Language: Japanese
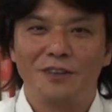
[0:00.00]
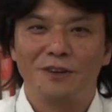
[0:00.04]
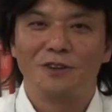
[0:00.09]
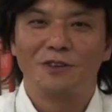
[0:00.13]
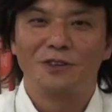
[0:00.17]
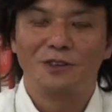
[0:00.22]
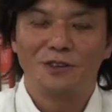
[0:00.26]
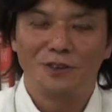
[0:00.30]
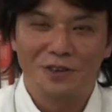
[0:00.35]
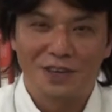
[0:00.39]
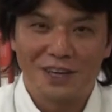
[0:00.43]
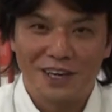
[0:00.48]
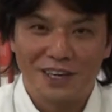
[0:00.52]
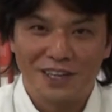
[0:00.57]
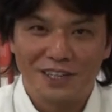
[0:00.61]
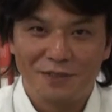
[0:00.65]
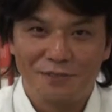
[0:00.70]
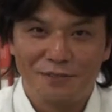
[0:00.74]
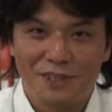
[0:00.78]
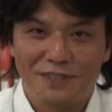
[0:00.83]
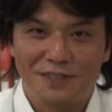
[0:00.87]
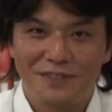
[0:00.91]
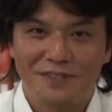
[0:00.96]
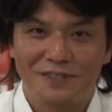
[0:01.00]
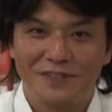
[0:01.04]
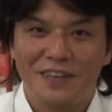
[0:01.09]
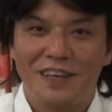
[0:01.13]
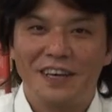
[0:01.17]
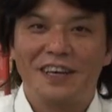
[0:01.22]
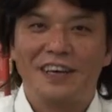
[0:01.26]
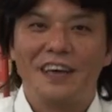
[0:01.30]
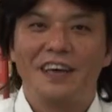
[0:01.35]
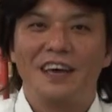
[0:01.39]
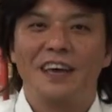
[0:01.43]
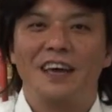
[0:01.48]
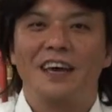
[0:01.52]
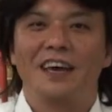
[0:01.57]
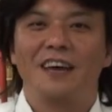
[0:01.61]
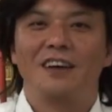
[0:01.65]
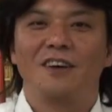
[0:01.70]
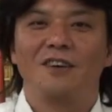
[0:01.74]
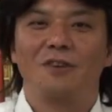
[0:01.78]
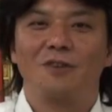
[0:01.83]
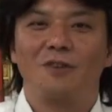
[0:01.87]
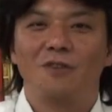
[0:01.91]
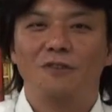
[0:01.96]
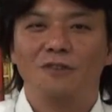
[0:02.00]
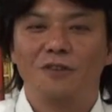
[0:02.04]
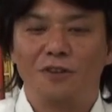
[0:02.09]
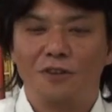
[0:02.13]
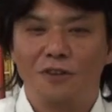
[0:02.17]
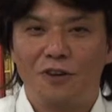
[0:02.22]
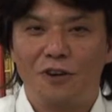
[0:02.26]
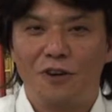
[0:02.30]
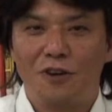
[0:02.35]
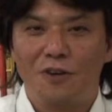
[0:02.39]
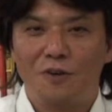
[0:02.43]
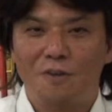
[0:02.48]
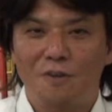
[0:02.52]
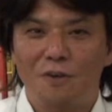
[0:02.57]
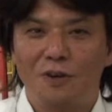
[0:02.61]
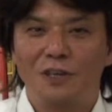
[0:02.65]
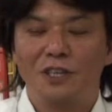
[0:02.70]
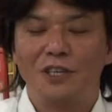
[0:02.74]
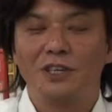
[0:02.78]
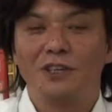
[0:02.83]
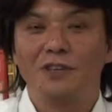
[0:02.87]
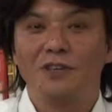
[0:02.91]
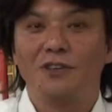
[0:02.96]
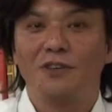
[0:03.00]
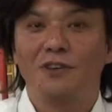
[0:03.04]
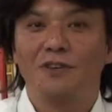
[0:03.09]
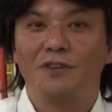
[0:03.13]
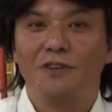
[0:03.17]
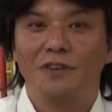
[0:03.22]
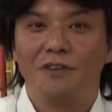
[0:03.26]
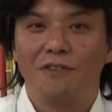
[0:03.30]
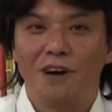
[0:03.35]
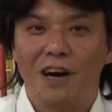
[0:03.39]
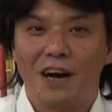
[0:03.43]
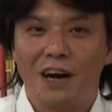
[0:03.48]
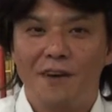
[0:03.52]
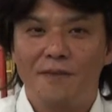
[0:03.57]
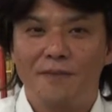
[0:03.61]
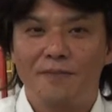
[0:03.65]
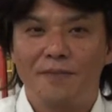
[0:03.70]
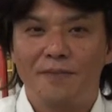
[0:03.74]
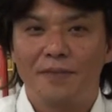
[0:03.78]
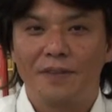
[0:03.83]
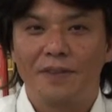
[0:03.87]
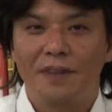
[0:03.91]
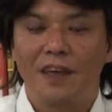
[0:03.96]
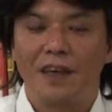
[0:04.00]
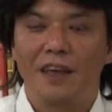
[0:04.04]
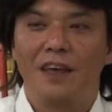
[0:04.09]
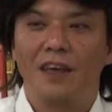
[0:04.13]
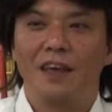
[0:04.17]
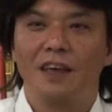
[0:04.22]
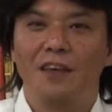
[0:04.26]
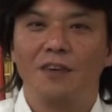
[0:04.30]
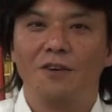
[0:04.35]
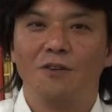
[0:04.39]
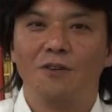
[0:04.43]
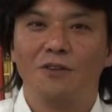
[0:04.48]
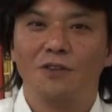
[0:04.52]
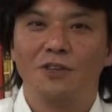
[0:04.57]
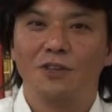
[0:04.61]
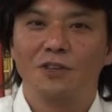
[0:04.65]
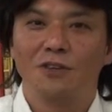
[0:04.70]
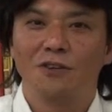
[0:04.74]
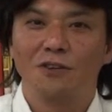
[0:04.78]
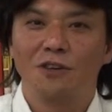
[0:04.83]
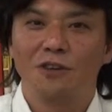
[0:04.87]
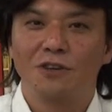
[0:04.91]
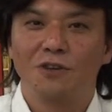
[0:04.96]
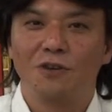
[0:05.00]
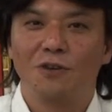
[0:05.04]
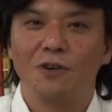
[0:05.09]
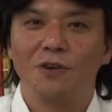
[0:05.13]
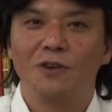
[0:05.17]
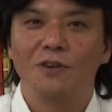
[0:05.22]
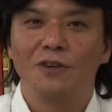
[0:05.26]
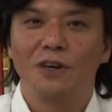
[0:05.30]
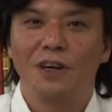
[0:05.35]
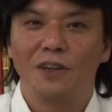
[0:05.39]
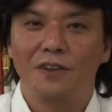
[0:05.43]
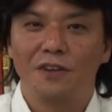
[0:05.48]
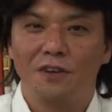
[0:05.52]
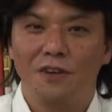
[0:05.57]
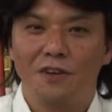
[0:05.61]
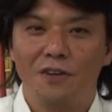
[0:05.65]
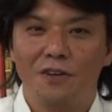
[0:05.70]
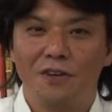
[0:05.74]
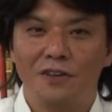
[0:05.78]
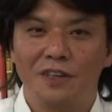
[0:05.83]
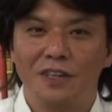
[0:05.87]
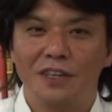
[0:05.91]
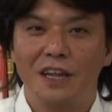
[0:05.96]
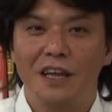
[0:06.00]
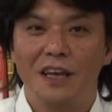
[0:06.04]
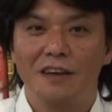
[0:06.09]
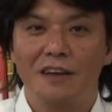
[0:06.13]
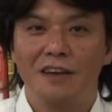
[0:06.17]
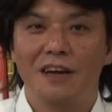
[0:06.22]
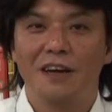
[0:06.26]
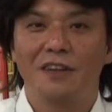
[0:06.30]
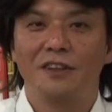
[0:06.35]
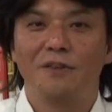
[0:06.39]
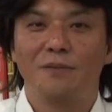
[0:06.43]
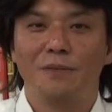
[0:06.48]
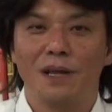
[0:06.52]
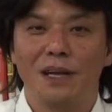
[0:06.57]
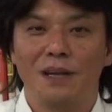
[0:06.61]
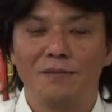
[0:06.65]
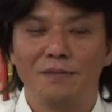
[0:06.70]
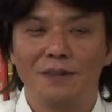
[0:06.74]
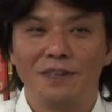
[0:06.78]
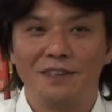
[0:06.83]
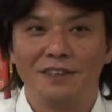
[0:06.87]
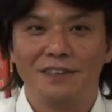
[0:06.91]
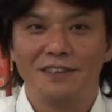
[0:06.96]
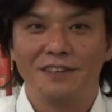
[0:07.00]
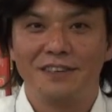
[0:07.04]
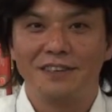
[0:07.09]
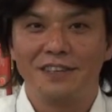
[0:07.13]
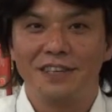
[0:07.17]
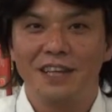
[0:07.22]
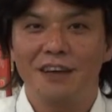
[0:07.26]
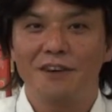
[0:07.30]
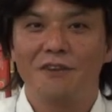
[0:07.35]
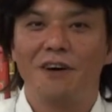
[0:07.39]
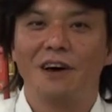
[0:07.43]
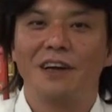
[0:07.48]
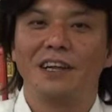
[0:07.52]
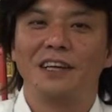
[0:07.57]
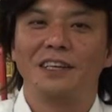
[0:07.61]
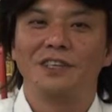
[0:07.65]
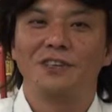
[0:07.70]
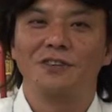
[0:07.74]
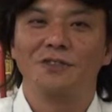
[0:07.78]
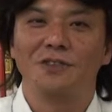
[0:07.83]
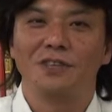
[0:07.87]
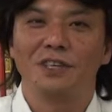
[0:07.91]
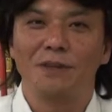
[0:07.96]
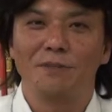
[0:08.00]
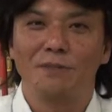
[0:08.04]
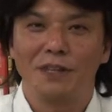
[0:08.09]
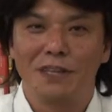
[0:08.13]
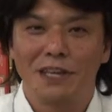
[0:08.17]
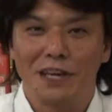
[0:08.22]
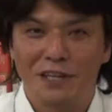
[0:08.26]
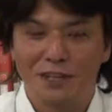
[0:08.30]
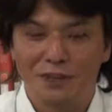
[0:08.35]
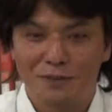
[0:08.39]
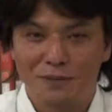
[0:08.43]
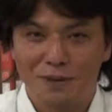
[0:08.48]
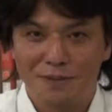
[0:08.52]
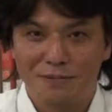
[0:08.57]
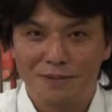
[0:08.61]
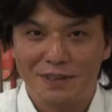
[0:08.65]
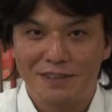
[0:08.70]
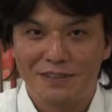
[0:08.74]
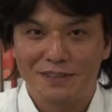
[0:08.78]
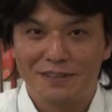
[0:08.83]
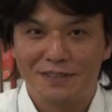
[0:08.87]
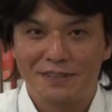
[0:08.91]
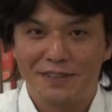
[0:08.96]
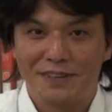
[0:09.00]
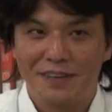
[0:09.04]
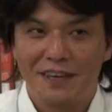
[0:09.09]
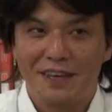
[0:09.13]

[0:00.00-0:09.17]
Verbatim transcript: よろしくお願いします。えー、今度の模擬授業では、えー、幼児教育保育課のにねんかんの学びについてお話をしてみたいと思います。